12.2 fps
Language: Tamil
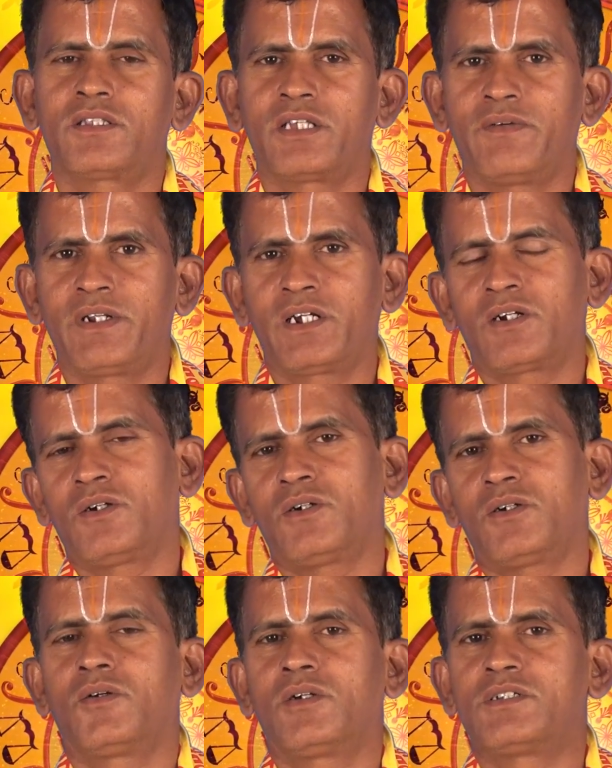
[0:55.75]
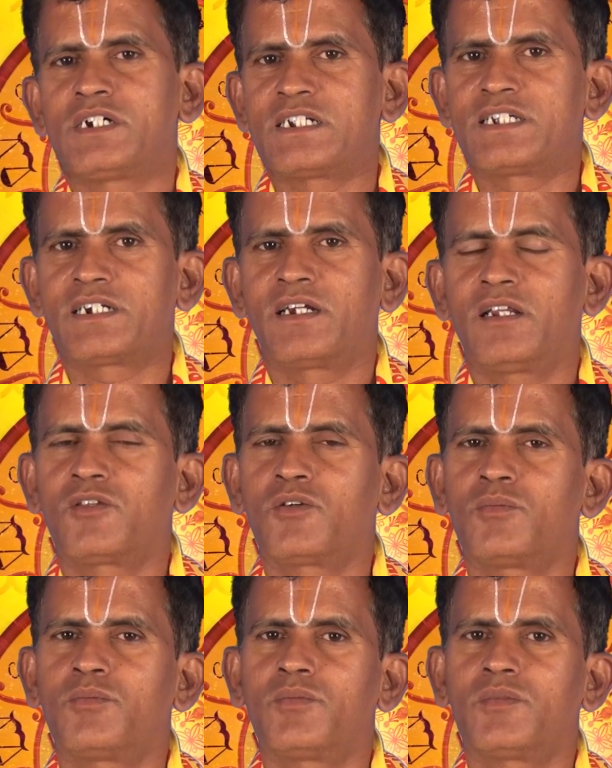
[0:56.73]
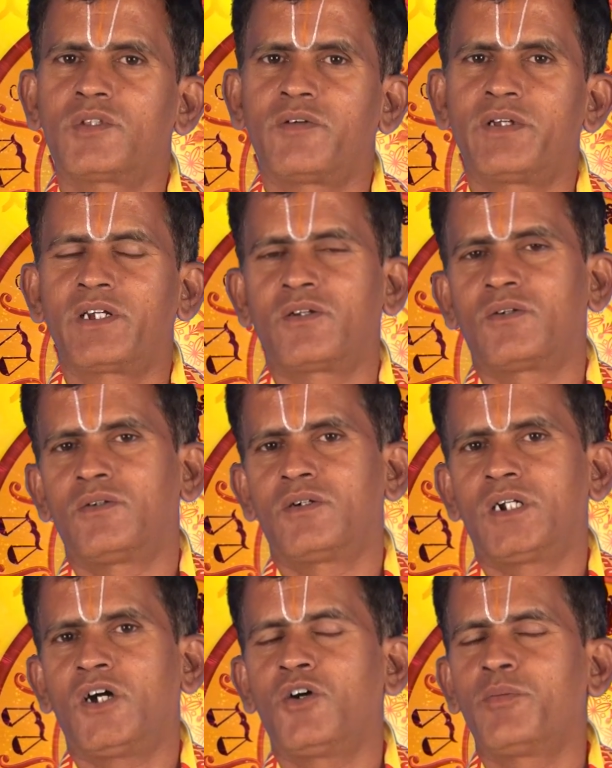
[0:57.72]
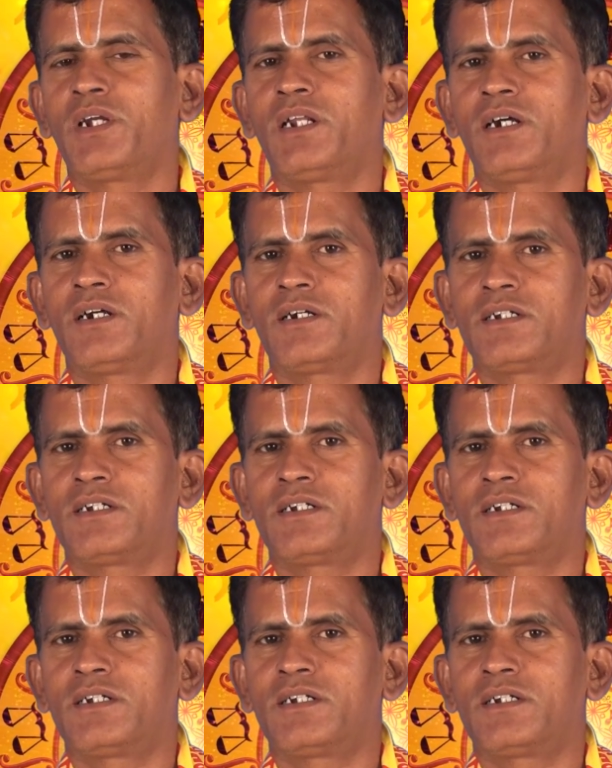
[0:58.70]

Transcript: தவிர்க்கணும் சாட்சி கையெழுத்தும் தவிர்க்கணும் நாமியில்